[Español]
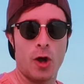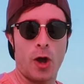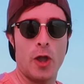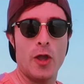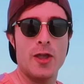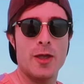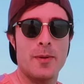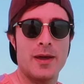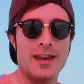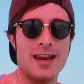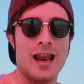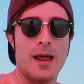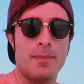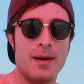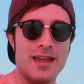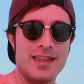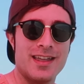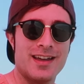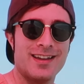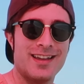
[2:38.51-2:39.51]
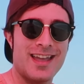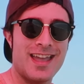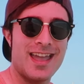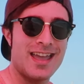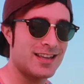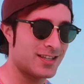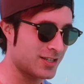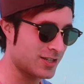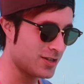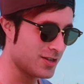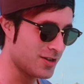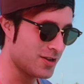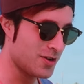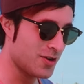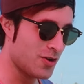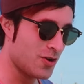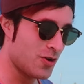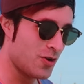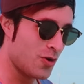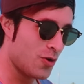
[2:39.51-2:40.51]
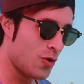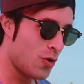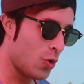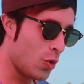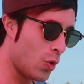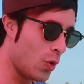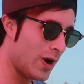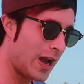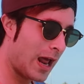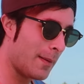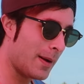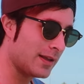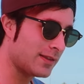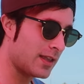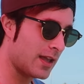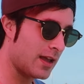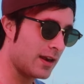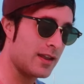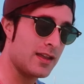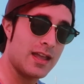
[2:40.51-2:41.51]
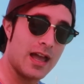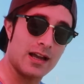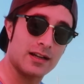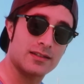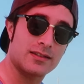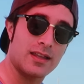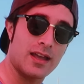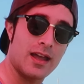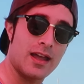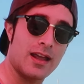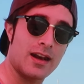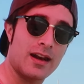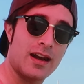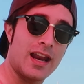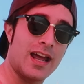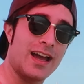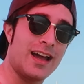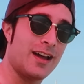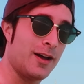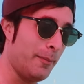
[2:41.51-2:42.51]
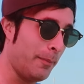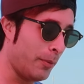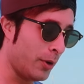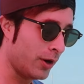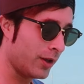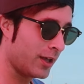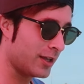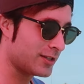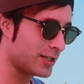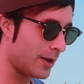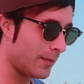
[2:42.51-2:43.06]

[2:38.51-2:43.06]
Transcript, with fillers: Lo que yo llevaría en la playa es una batería externa. Porque,